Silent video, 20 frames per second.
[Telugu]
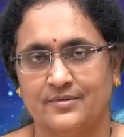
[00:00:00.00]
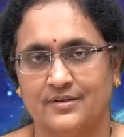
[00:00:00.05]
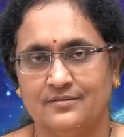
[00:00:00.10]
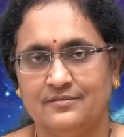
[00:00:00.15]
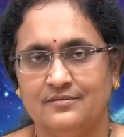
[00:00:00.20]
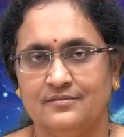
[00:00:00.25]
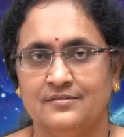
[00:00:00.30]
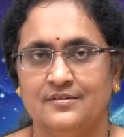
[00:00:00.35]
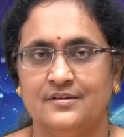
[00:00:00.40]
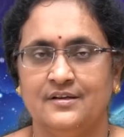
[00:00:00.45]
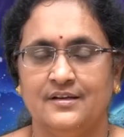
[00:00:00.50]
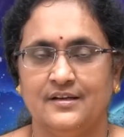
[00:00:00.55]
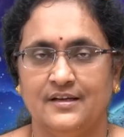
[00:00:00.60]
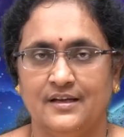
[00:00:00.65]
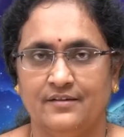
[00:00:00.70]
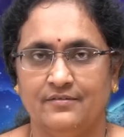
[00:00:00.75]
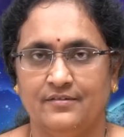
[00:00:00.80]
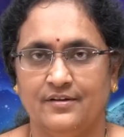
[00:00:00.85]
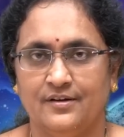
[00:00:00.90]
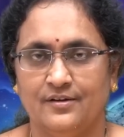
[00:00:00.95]
మనం
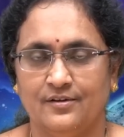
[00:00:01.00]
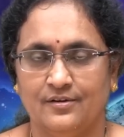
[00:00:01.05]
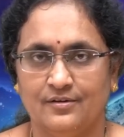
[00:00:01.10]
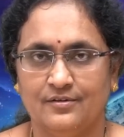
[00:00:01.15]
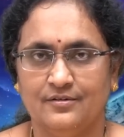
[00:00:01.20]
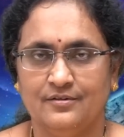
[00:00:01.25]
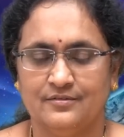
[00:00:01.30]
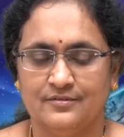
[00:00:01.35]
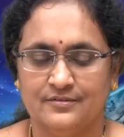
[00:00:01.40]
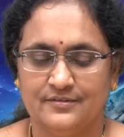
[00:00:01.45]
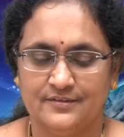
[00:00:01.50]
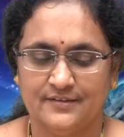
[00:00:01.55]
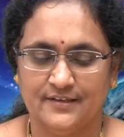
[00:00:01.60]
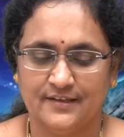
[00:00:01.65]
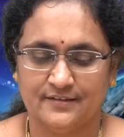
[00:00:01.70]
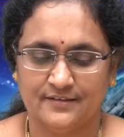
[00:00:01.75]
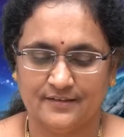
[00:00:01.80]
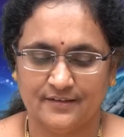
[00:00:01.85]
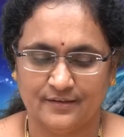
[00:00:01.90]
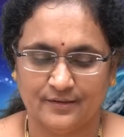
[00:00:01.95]
ఈ వీడియోలో
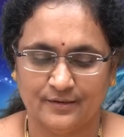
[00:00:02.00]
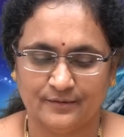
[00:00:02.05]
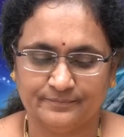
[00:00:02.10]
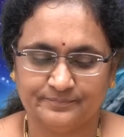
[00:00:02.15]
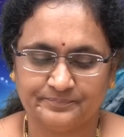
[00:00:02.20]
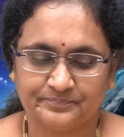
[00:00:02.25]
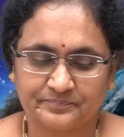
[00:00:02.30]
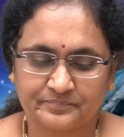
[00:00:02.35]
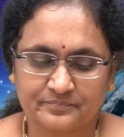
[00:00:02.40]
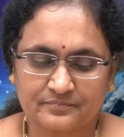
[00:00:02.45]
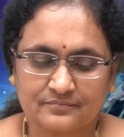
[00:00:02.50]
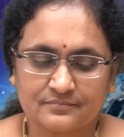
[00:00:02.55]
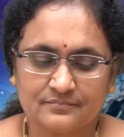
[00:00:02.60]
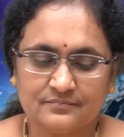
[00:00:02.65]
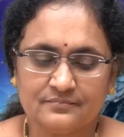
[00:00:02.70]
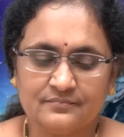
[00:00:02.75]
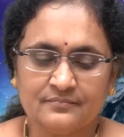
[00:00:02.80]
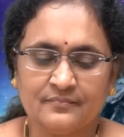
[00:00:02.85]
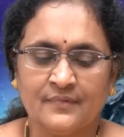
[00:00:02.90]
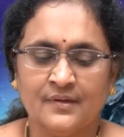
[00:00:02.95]
చర్చిద్దాం
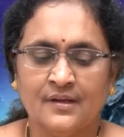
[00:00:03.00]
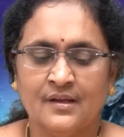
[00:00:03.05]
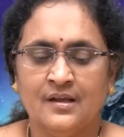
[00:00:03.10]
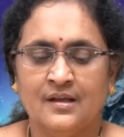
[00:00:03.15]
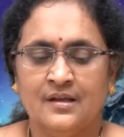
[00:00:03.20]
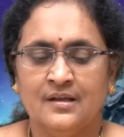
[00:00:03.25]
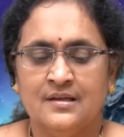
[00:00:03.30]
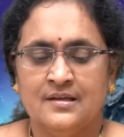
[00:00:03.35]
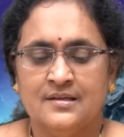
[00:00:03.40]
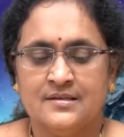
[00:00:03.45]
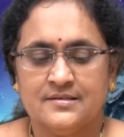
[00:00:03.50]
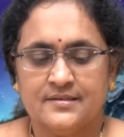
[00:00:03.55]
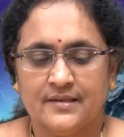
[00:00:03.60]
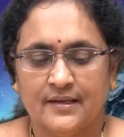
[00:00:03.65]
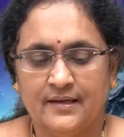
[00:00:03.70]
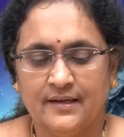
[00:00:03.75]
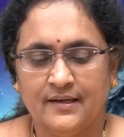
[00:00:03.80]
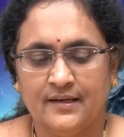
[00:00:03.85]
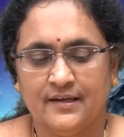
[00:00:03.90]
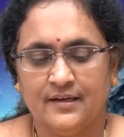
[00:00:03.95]

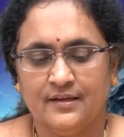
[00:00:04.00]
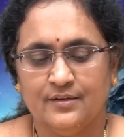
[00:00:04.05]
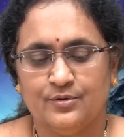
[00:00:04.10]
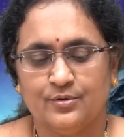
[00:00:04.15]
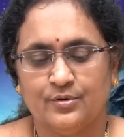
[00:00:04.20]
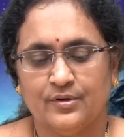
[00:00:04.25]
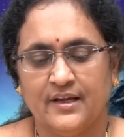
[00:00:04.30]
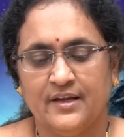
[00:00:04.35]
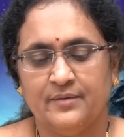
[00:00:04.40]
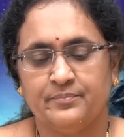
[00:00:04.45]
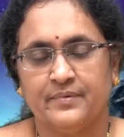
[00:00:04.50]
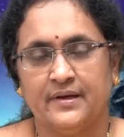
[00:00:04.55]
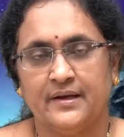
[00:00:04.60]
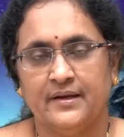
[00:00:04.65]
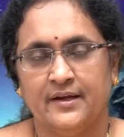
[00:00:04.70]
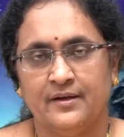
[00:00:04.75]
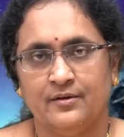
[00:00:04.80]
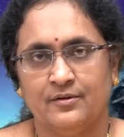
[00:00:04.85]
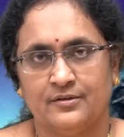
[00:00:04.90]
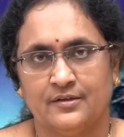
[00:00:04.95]
శని జూలై
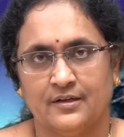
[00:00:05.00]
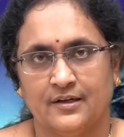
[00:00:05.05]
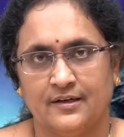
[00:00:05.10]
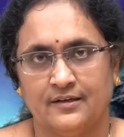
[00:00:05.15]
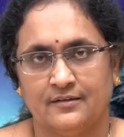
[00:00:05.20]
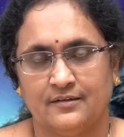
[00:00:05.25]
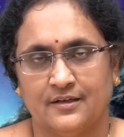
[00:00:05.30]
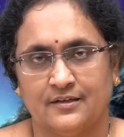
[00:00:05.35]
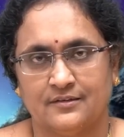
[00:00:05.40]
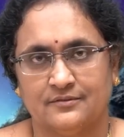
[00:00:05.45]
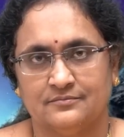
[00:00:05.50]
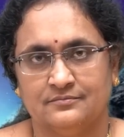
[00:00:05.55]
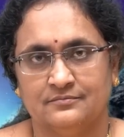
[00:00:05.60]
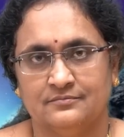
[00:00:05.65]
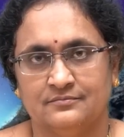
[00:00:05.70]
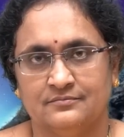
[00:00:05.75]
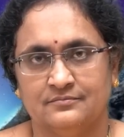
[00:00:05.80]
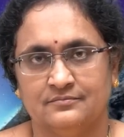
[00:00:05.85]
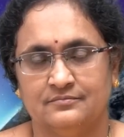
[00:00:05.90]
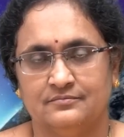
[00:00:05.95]
పన్నెండవ తారీఖు నాడు
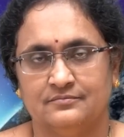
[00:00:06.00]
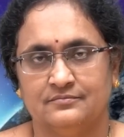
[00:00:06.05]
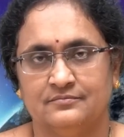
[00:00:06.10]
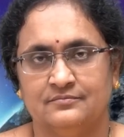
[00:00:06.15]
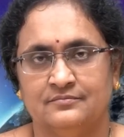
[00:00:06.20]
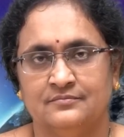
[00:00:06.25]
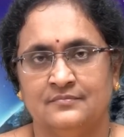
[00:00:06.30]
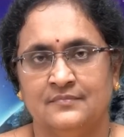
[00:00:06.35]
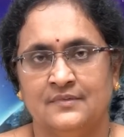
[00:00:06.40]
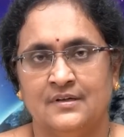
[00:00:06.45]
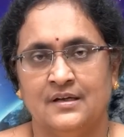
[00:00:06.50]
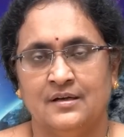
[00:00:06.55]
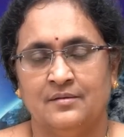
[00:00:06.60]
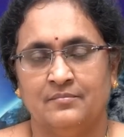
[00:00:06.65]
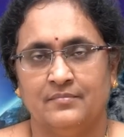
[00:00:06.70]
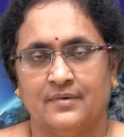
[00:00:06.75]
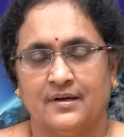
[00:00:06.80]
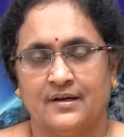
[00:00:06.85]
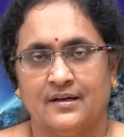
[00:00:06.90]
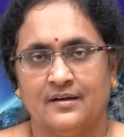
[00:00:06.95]

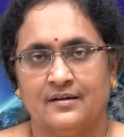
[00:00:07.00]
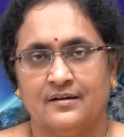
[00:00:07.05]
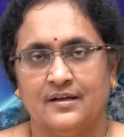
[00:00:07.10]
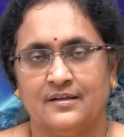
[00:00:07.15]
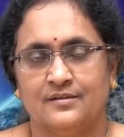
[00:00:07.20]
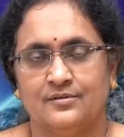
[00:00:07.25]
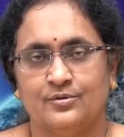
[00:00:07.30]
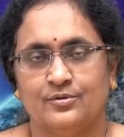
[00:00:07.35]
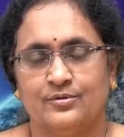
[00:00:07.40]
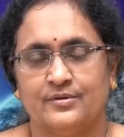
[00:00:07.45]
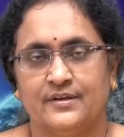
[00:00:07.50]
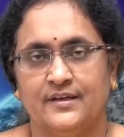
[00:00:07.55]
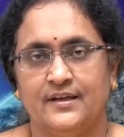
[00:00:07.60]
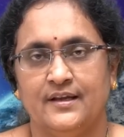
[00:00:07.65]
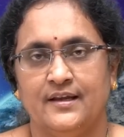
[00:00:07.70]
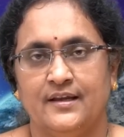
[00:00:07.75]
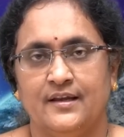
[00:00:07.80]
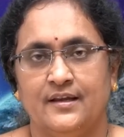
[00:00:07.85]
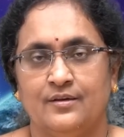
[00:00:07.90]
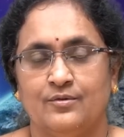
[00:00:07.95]
మకర రాశిలోకి
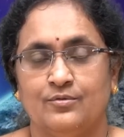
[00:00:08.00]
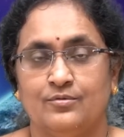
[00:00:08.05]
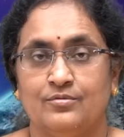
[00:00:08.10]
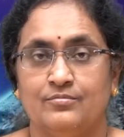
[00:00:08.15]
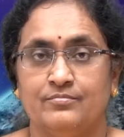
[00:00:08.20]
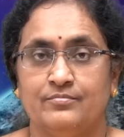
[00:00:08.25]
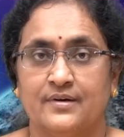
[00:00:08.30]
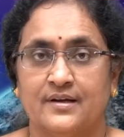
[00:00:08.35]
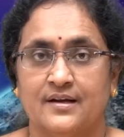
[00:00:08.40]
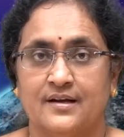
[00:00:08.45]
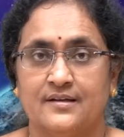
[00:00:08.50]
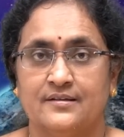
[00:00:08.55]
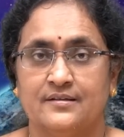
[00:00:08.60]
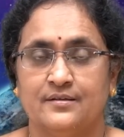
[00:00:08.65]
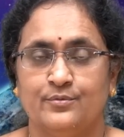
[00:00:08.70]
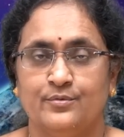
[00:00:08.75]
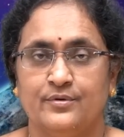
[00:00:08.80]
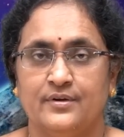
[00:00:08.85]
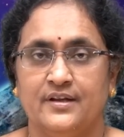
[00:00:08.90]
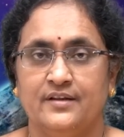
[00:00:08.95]
కుంభరాశి
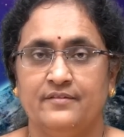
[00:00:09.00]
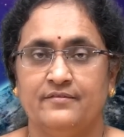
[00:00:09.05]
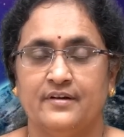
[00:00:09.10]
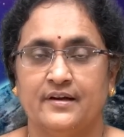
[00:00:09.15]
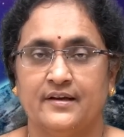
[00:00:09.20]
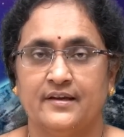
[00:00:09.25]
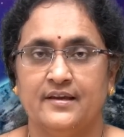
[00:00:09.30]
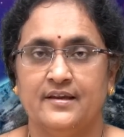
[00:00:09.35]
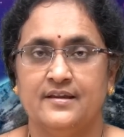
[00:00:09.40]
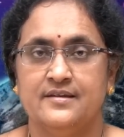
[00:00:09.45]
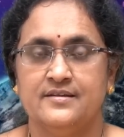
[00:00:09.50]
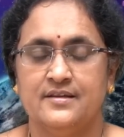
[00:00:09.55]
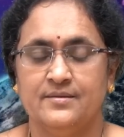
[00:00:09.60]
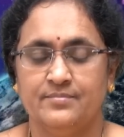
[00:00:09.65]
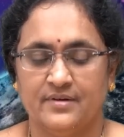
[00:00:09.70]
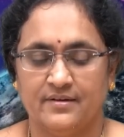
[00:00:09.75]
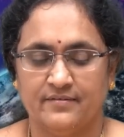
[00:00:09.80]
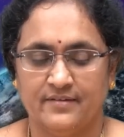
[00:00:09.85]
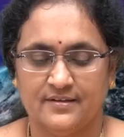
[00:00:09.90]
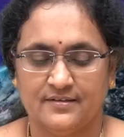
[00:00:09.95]
నుండి వక్రించి
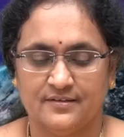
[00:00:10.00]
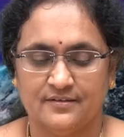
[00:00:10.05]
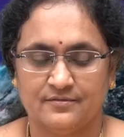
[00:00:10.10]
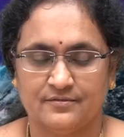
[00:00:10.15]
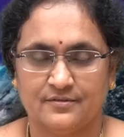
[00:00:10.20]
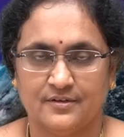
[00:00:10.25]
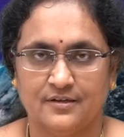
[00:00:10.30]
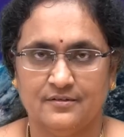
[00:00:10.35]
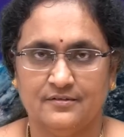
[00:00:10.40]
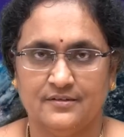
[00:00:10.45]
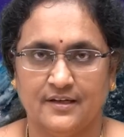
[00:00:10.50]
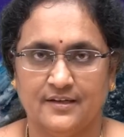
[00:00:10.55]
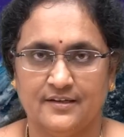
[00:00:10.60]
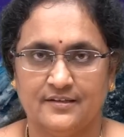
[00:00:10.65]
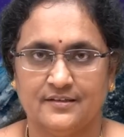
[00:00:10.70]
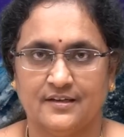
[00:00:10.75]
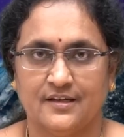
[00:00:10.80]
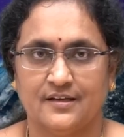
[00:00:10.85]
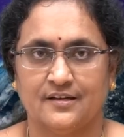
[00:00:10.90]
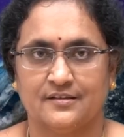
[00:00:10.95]
ప్రవేశిస్తున్నాడు
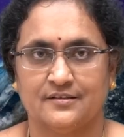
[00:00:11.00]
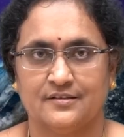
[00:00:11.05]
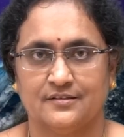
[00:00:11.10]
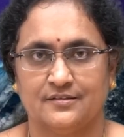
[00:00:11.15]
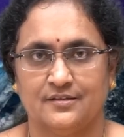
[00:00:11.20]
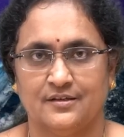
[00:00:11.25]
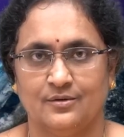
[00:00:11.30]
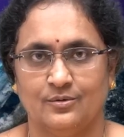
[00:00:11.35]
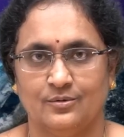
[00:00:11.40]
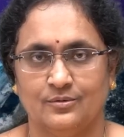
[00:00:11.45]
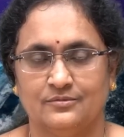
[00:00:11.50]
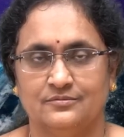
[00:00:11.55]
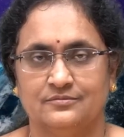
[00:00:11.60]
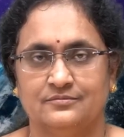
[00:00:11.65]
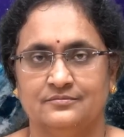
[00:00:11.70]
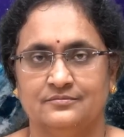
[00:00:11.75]
ధనిష్టా నక్షత్రంలో